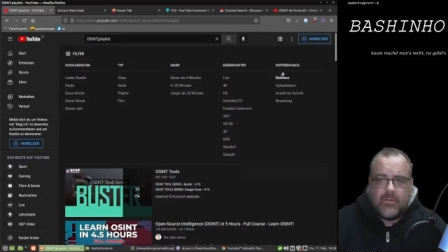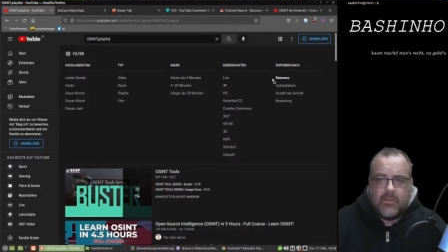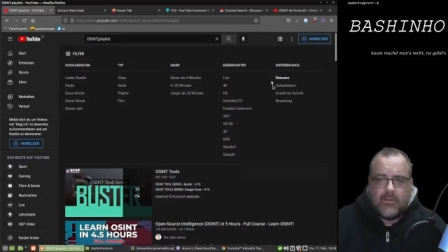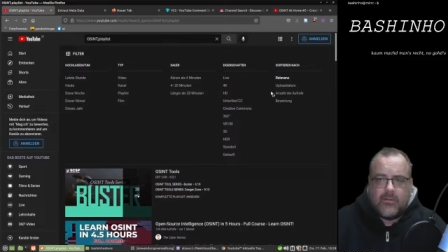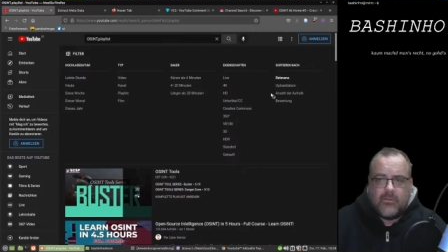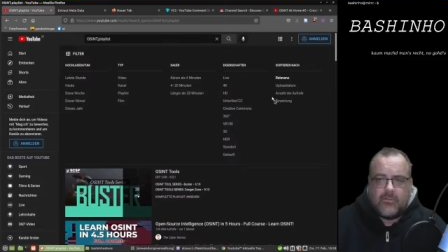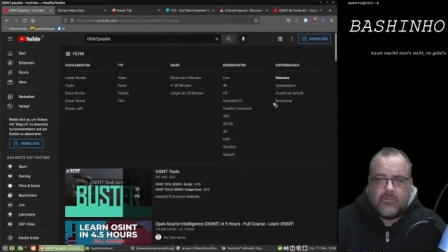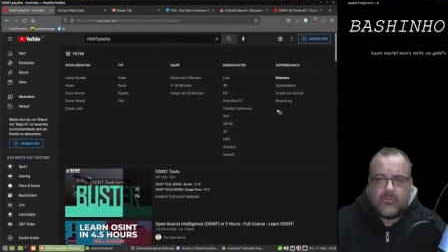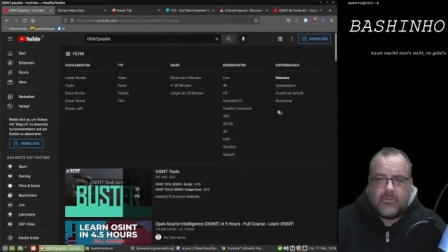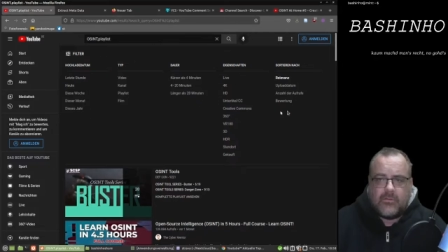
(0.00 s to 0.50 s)

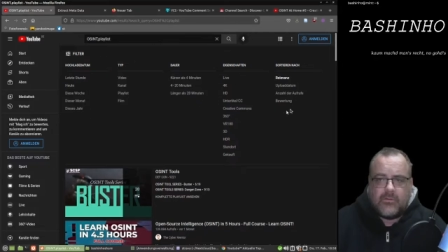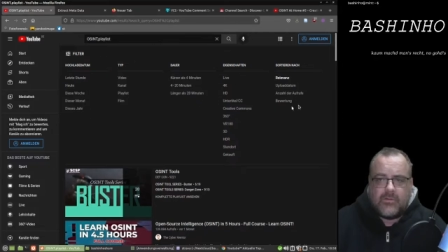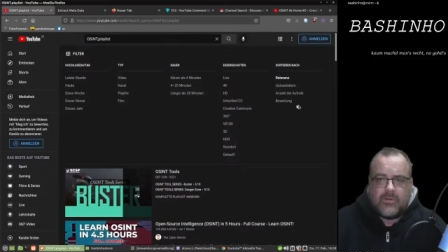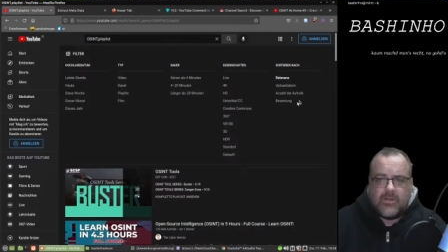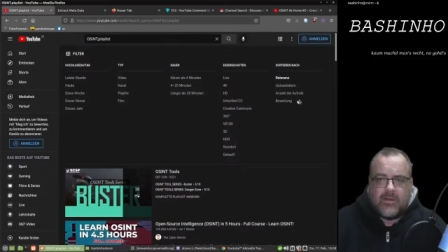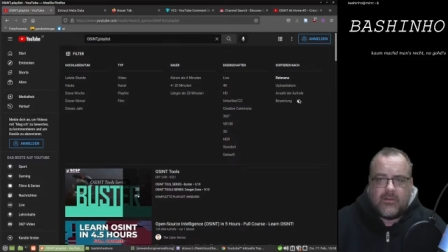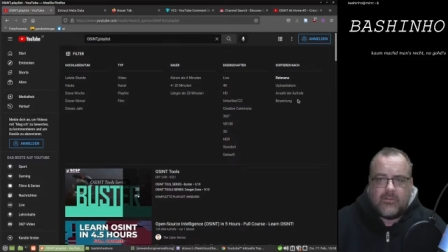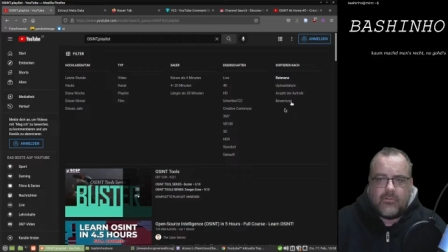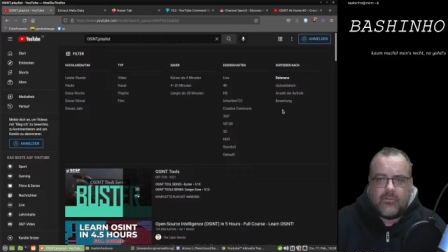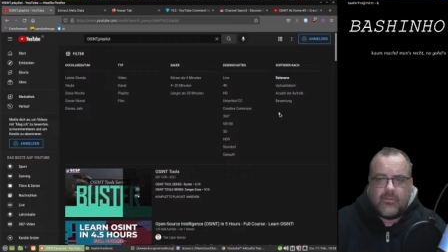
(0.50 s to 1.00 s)
und
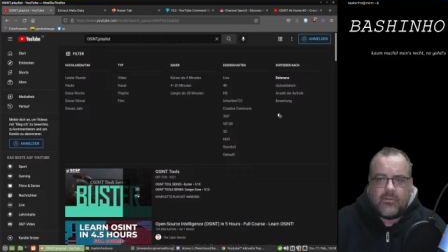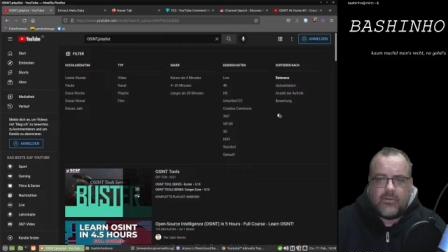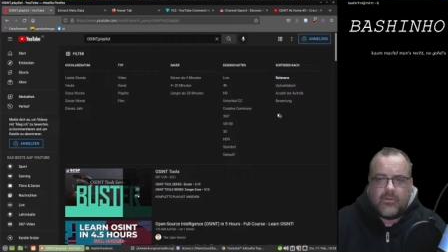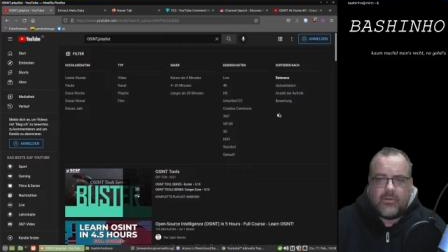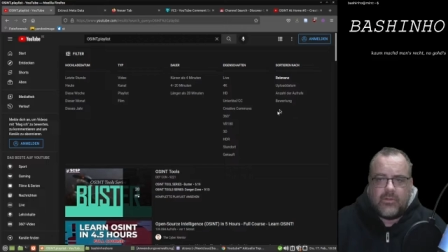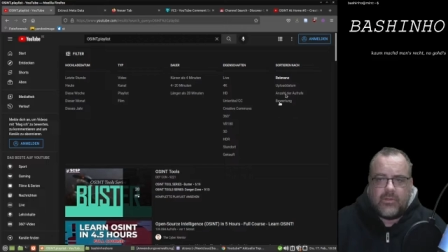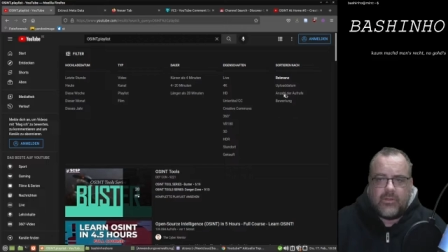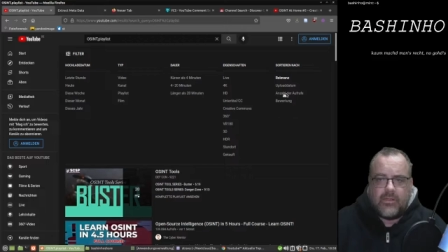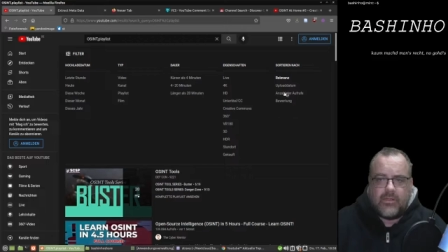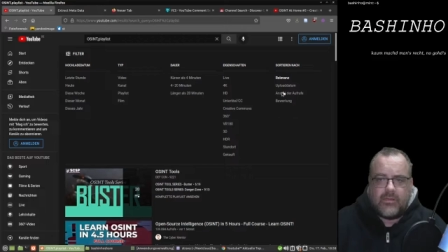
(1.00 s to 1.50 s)
auch
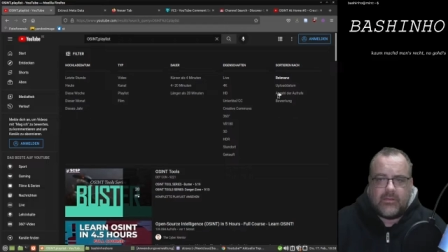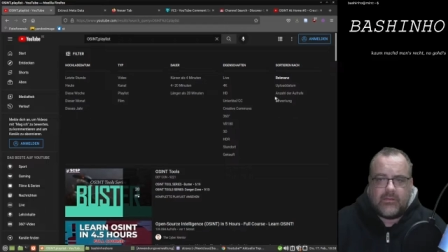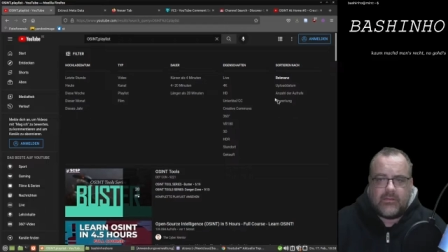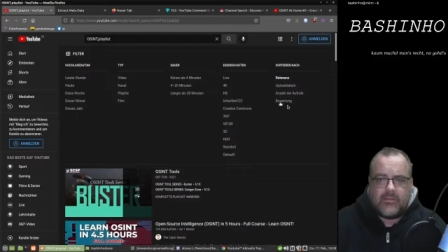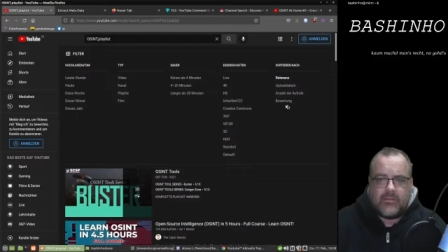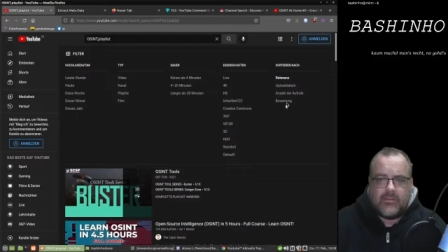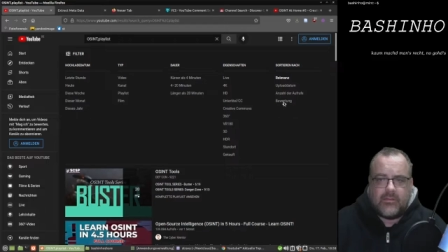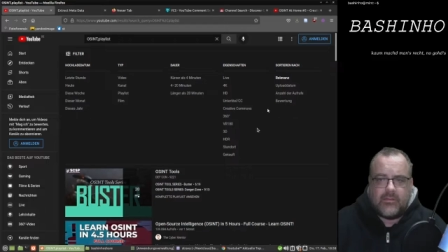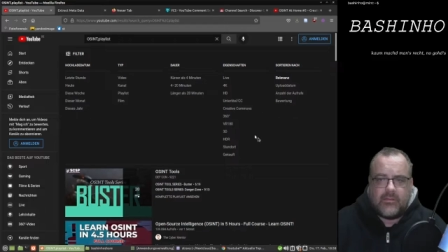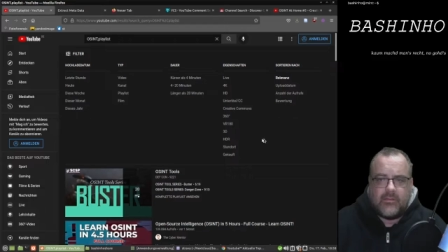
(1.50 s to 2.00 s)
hier
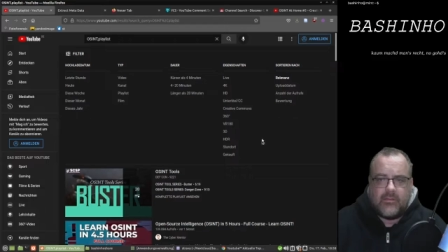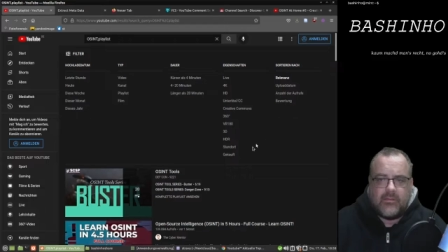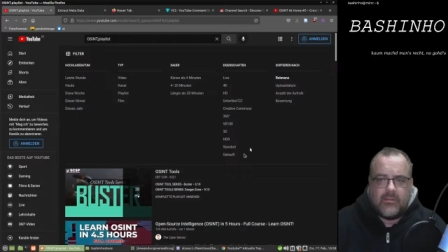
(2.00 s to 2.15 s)
hinten